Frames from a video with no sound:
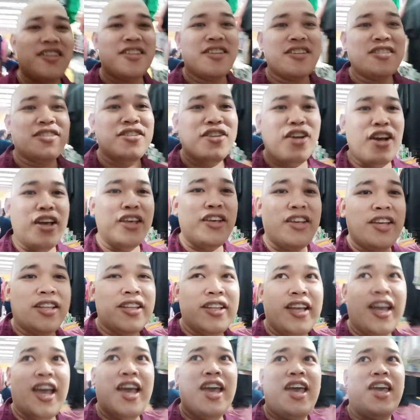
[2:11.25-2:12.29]
So ayun
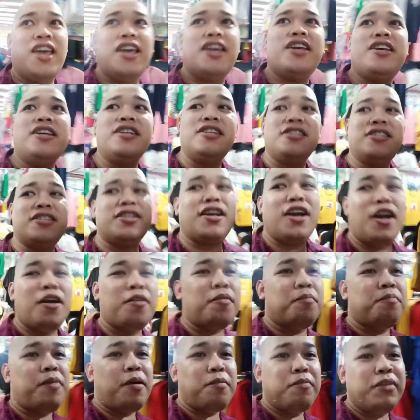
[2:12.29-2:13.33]
guys,
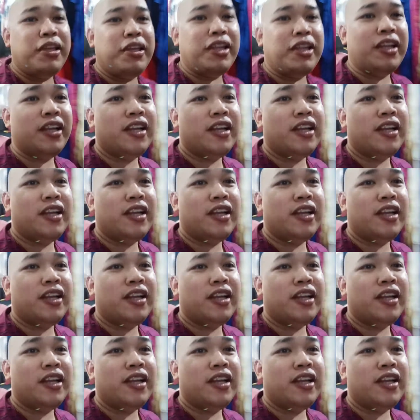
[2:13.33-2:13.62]
nakapamili na